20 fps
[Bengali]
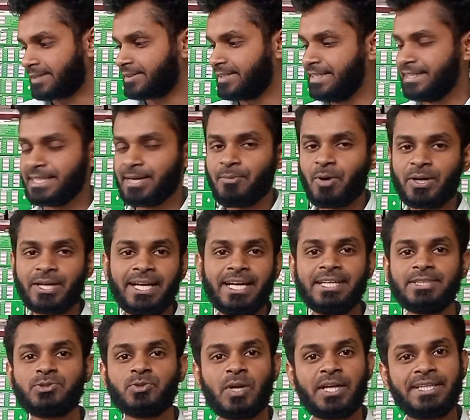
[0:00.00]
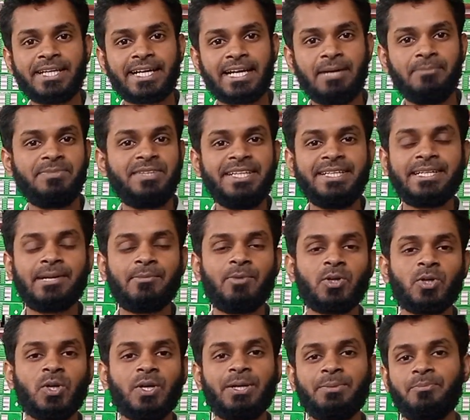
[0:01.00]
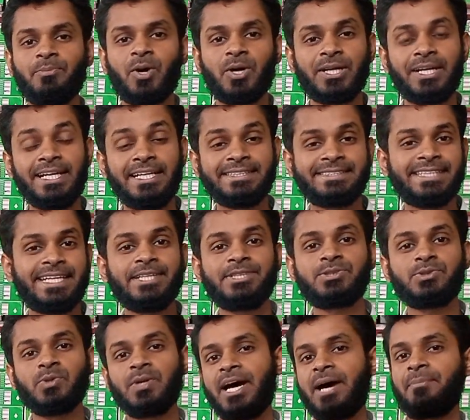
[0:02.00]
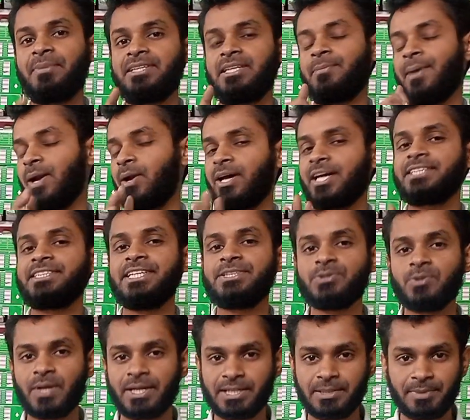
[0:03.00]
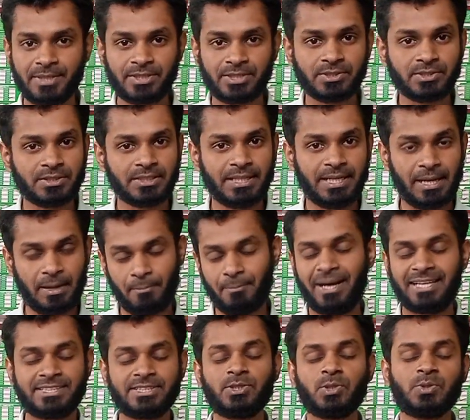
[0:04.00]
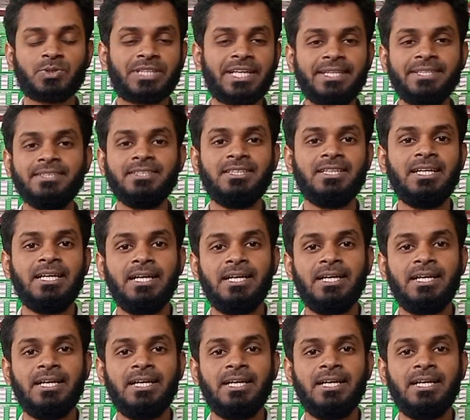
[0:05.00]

আর তিনটা মডেলের চুলা দেখালাম তিনটা মডেল মডেলের যে চুলা আপনাদের ভালো লাগে সেই চুলা নেবেন বাজেট অনুযায়ী